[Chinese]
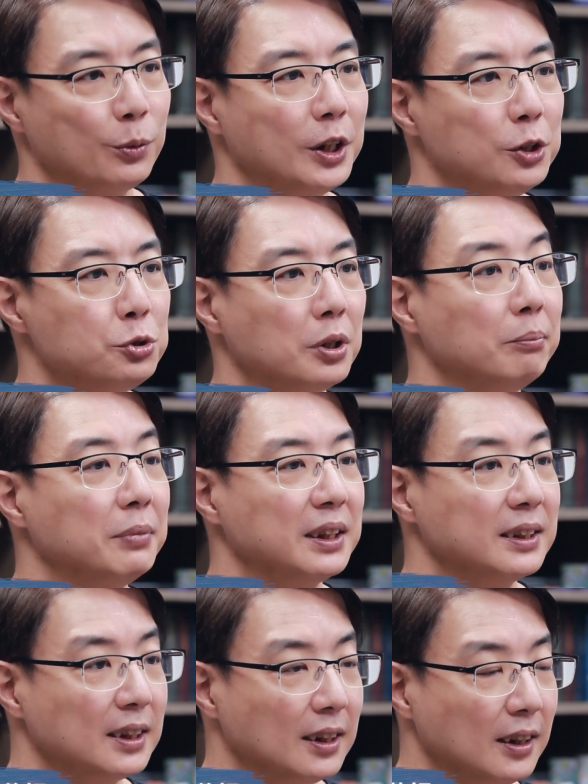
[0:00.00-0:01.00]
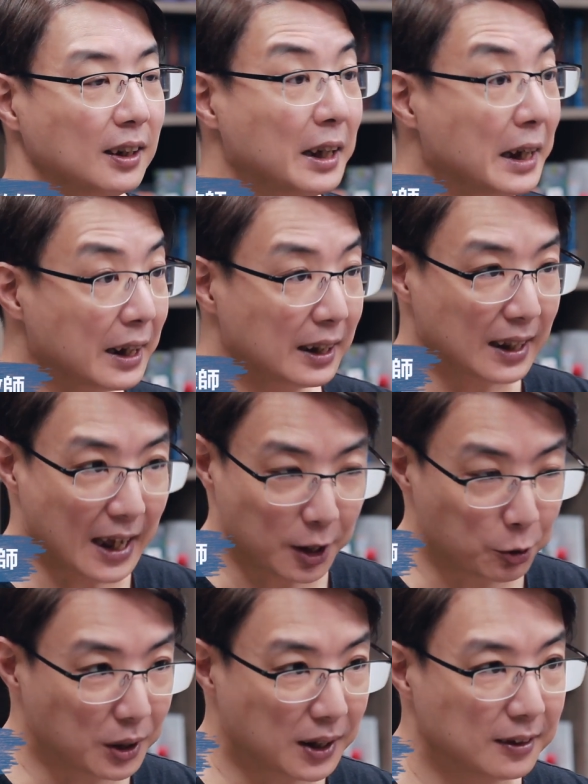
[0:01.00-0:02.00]
为权柄的来
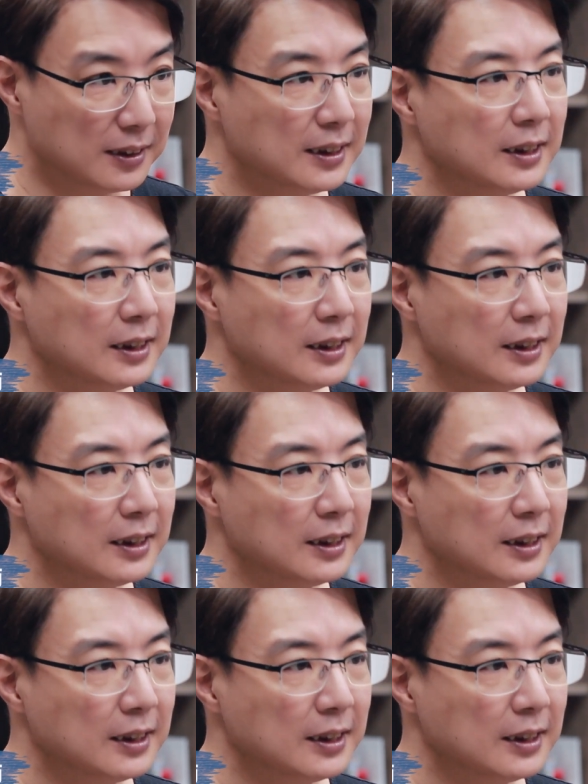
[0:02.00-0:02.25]
源